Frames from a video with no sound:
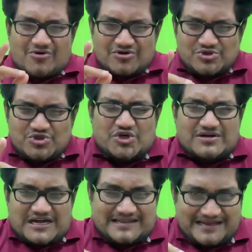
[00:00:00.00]

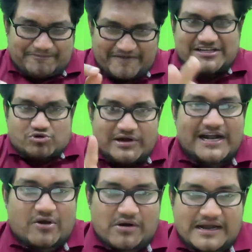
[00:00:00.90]
கொஞ்சம் இதை இப்பவே
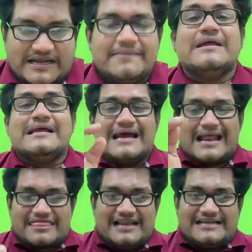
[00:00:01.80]
சொல்லிடுறோம் உங்ககிட்ட
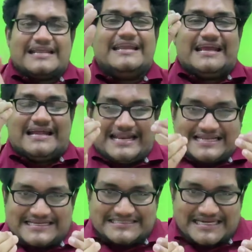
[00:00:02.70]
ரிசல்ட் நீங்க
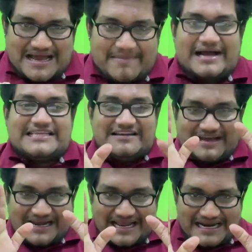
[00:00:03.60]
நினைச்ச மாதிரி
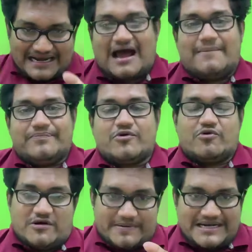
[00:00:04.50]
வரலைன்னா
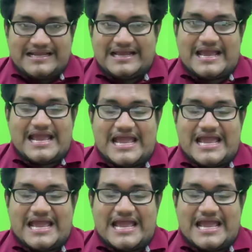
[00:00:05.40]
ஒன்று பண்ணுங்க